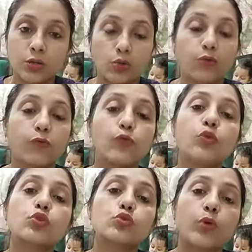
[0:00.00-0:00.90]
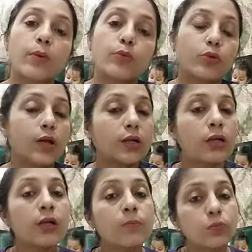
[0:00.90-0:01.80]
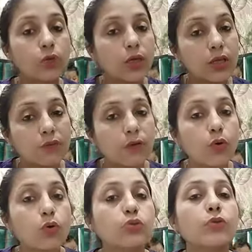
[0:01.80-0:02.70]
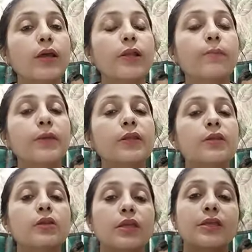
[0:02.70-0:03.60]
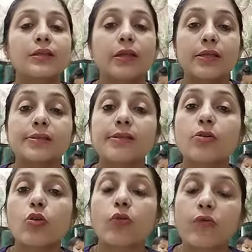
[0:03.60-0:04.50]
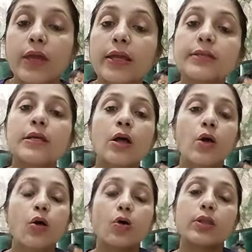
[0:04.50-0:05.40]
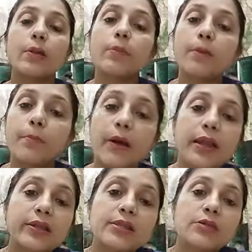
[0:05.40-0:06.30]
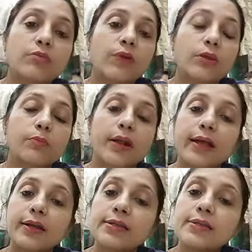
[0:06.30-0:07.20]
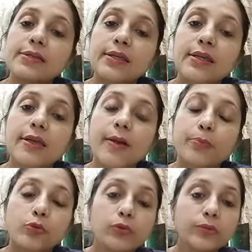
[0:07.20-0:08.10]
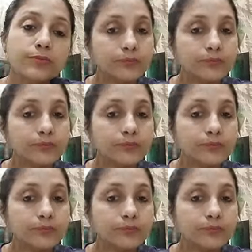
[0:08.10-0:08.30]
टोफू और सोया प्रोडक्ट तो इट विल ऑल्सो हेल्प इन इंक्रीजिंग योर वेट और ये आपका बैलेंस वेट बढ़ाएगा जिससे कि आपको